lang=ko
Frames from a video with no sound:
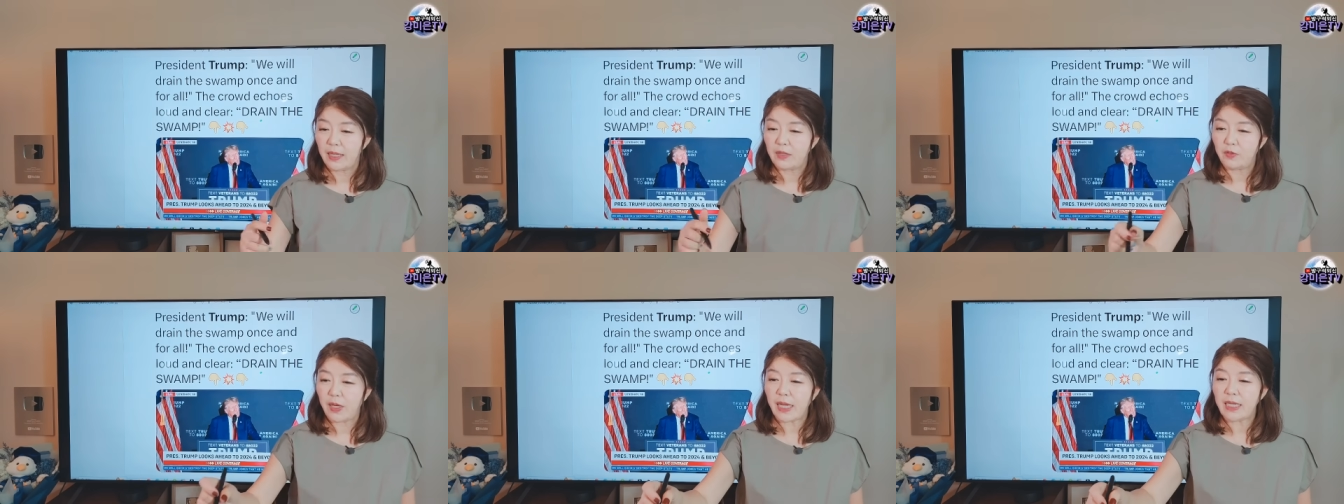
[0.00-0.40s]

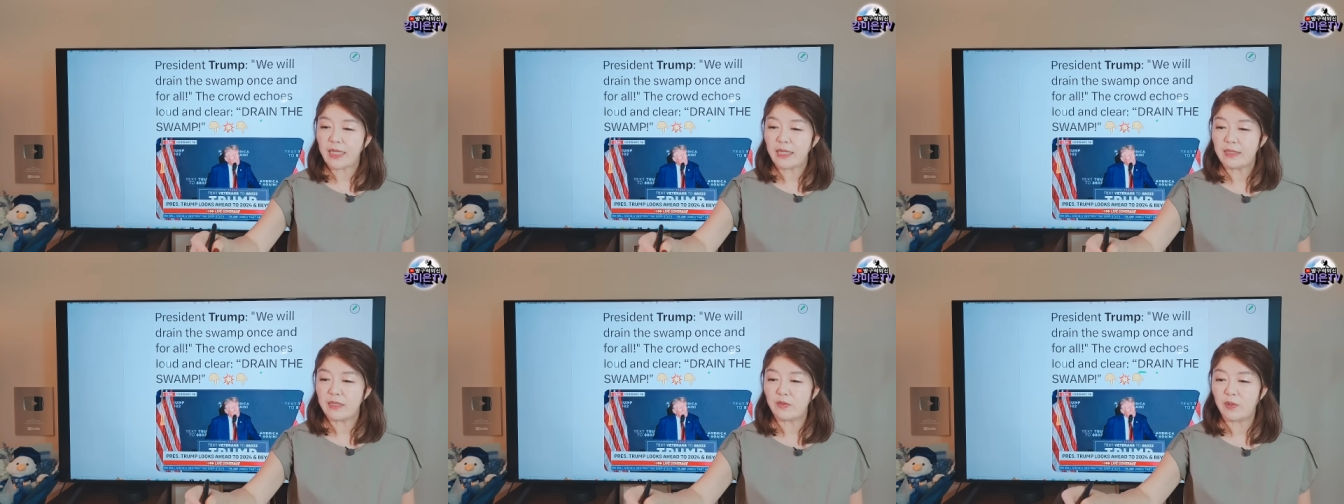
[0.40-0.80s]

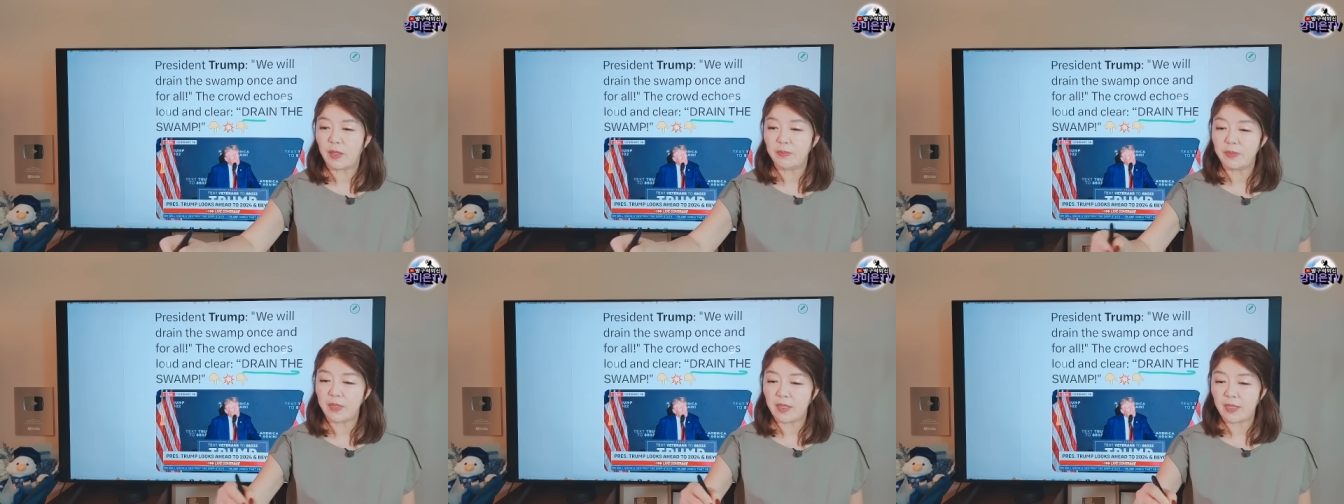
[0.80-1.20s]
drain the
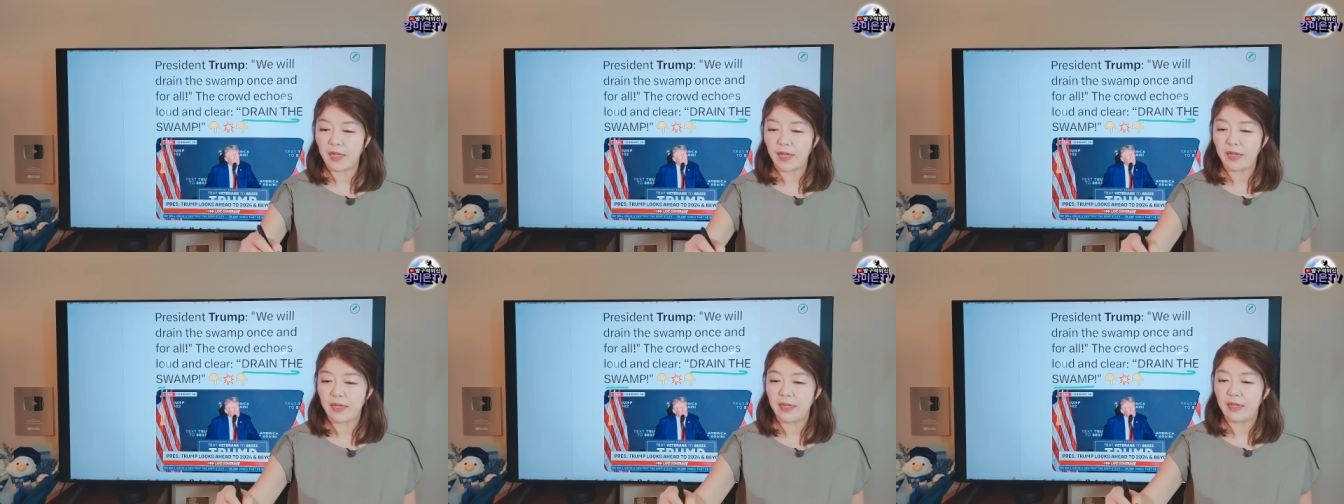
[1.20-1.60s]
swamp
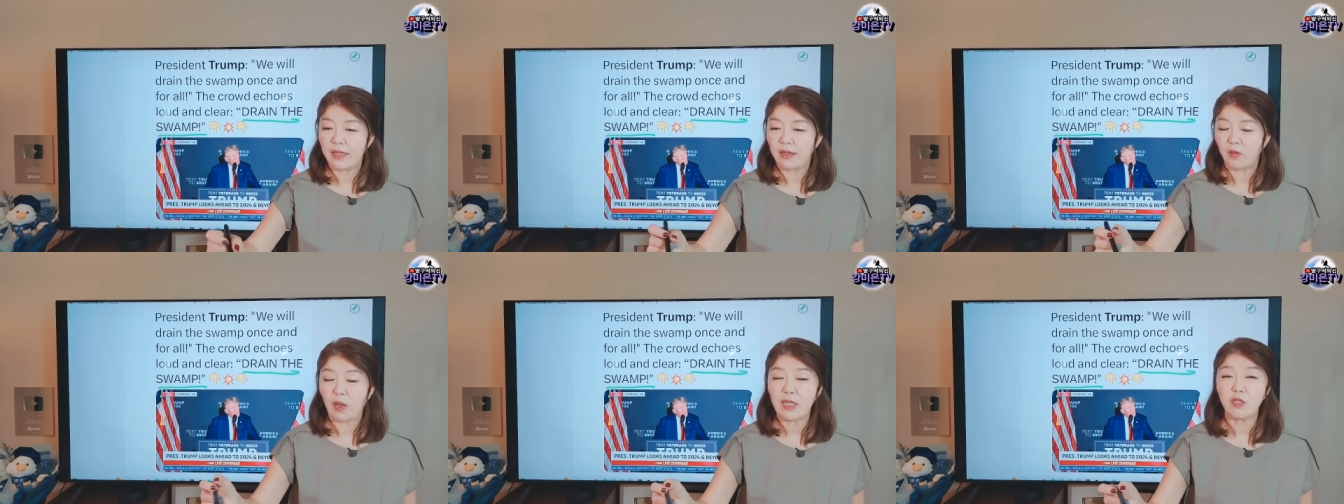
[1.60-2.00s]
이렇게
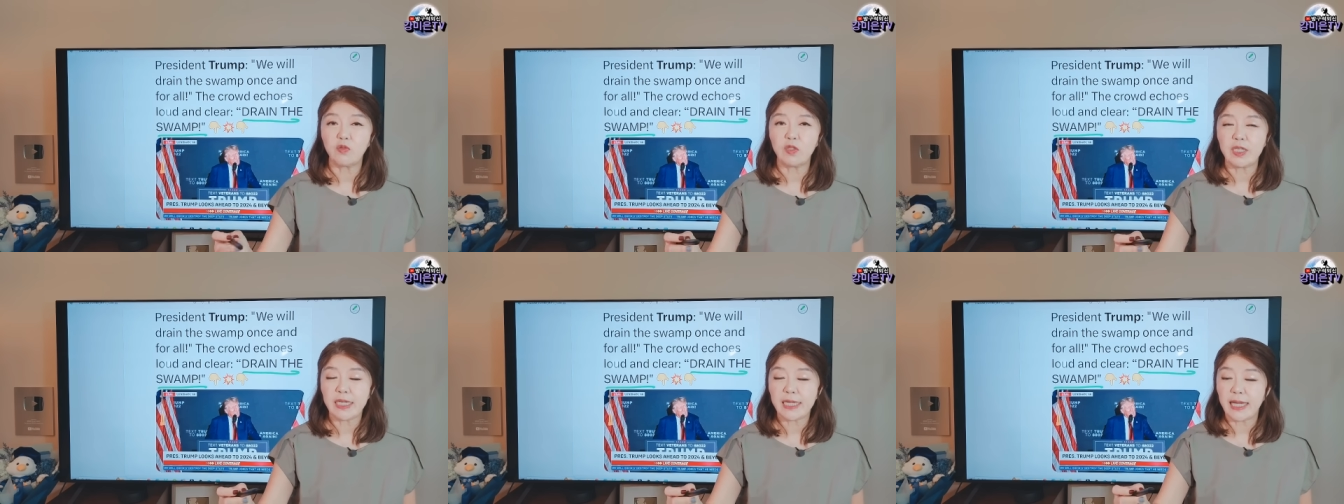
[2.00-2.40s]

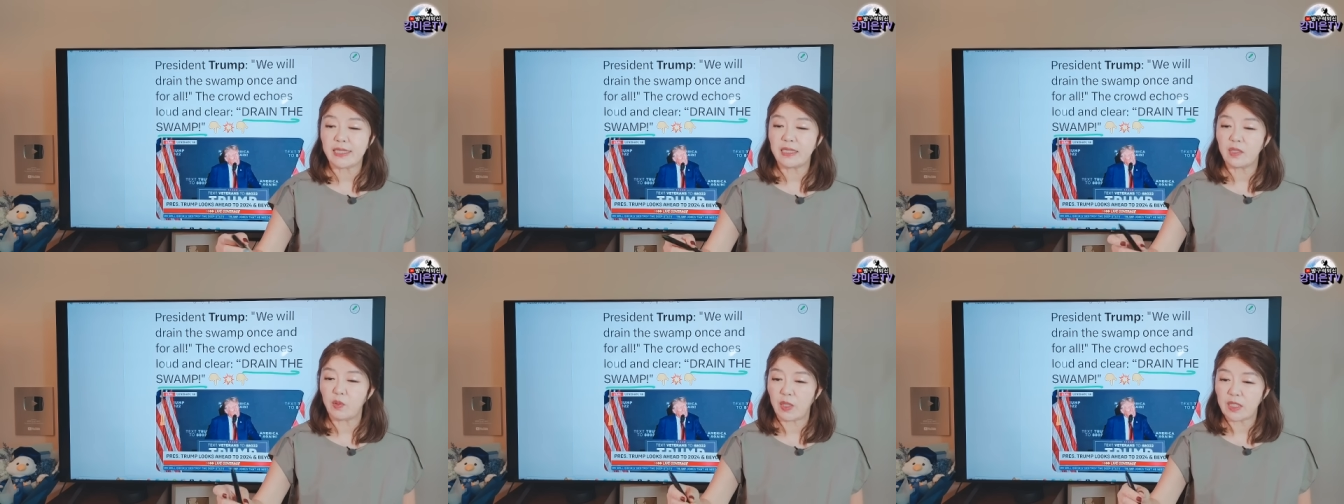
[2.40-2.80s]
관중들이
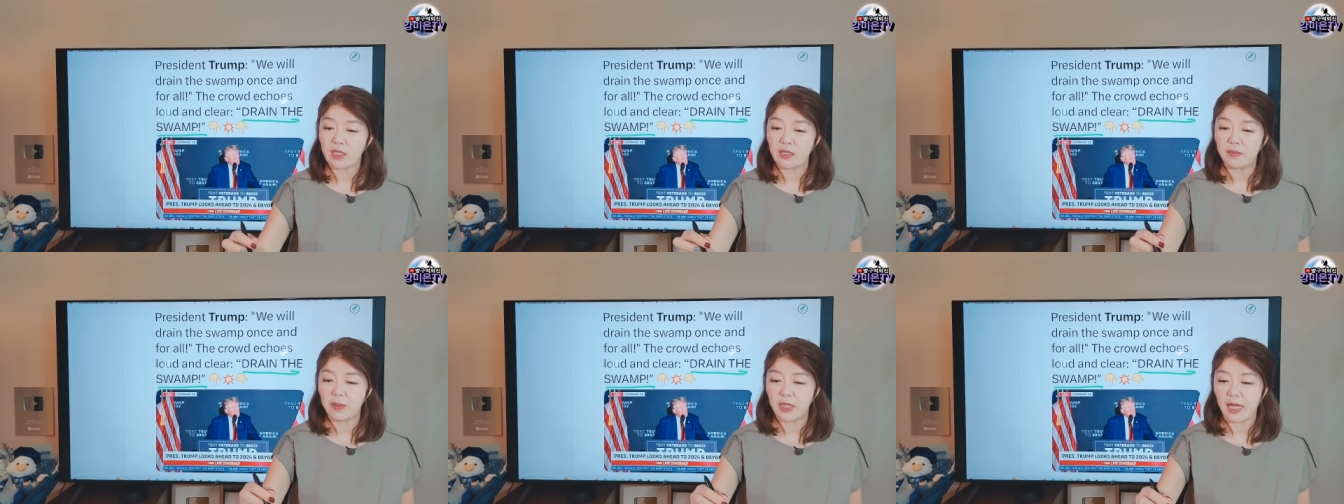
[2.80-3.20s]
같이
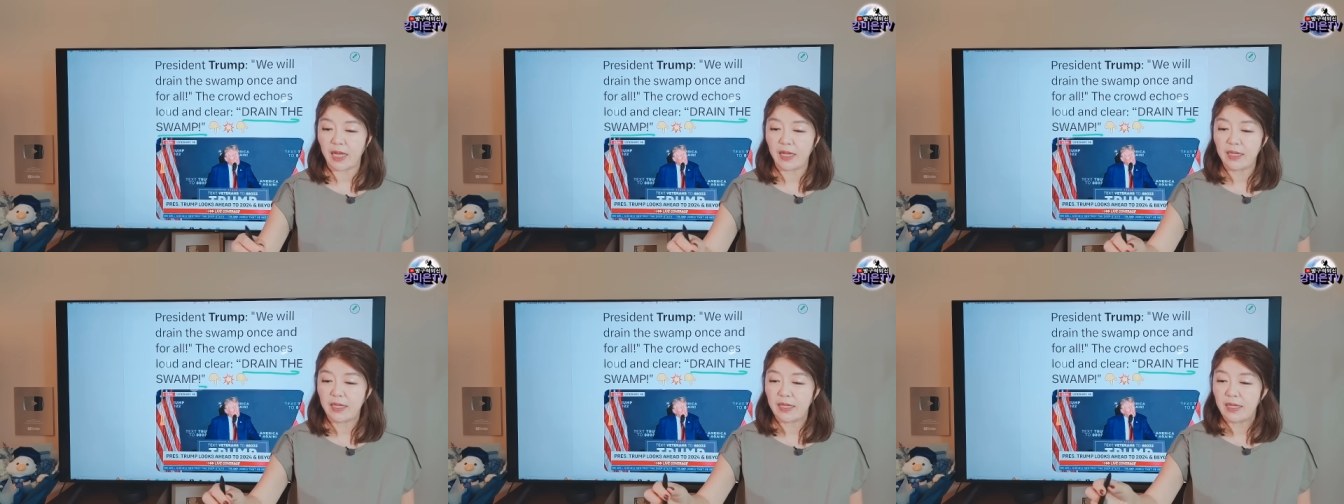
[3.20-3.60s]
외쳤습니다.